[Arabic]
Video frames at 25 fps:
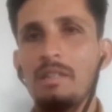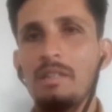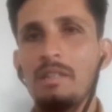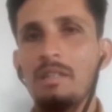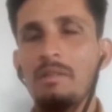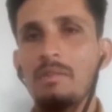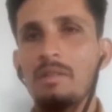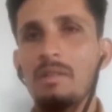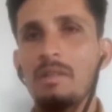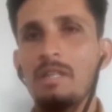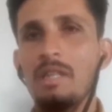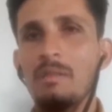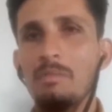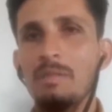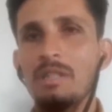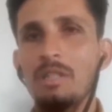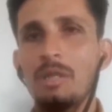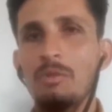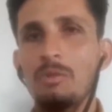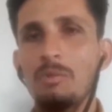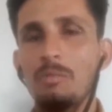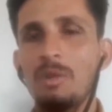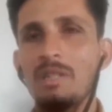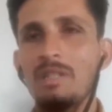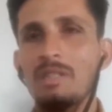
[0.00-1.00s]
نعمل كوني
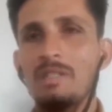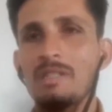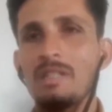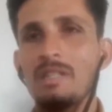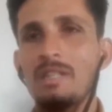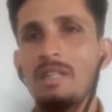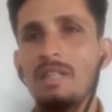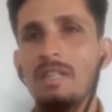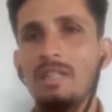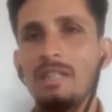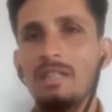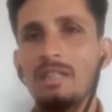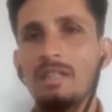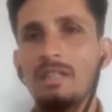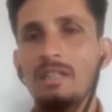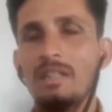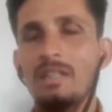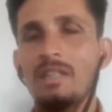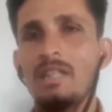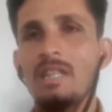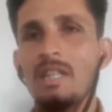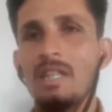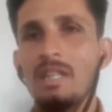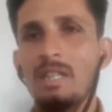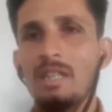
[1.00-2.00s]
مهندس زراعه
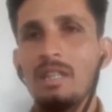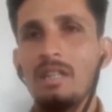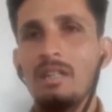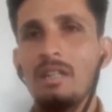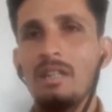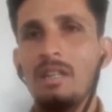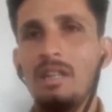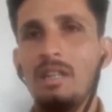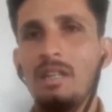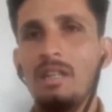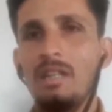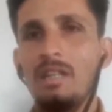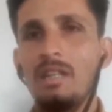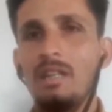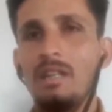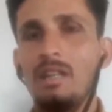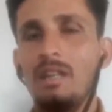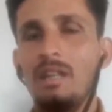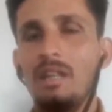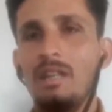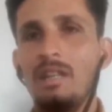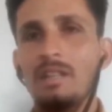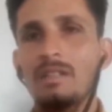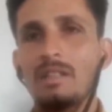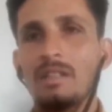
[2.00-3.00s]
يقع على
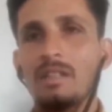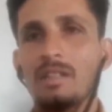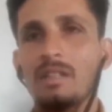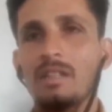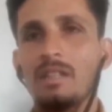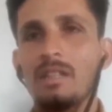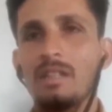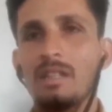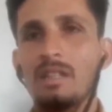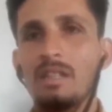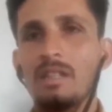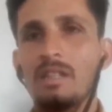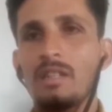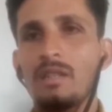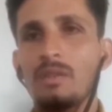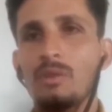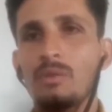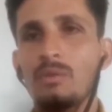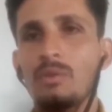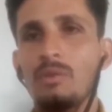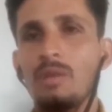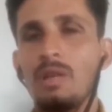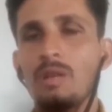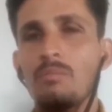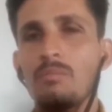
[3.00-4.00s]
عاتقي
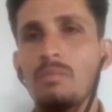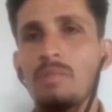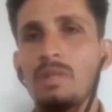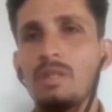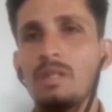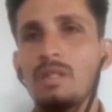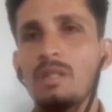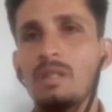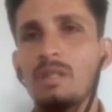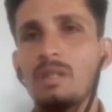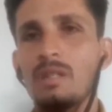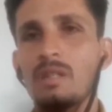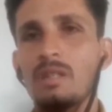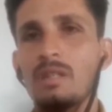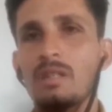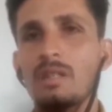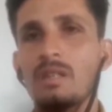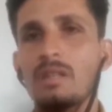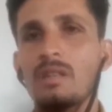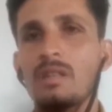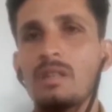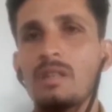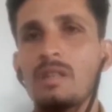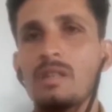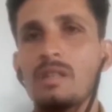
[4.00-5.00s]
مؤمن
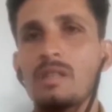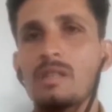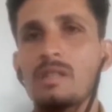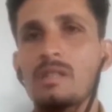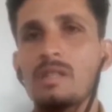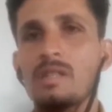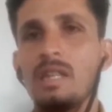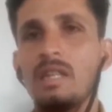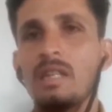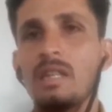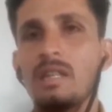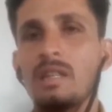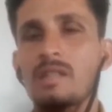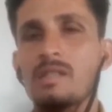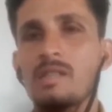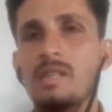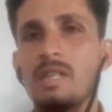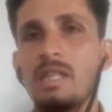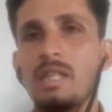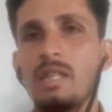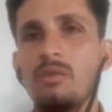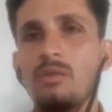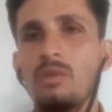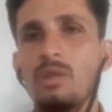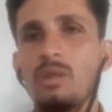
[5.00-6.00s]
آه، سله
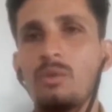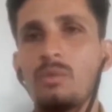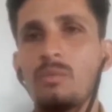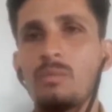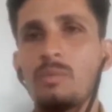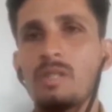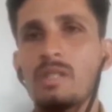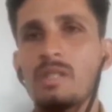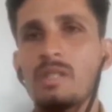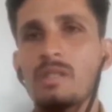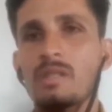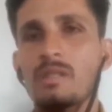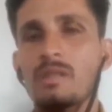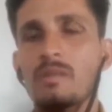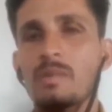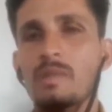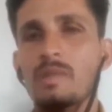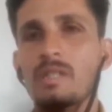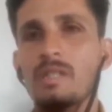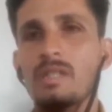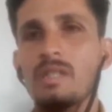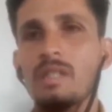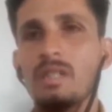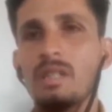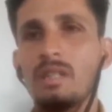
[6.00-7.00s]
غذائيه ولو بجزء
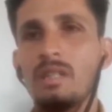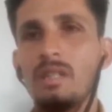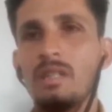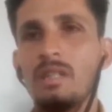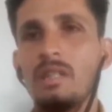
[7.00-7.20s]
بسيط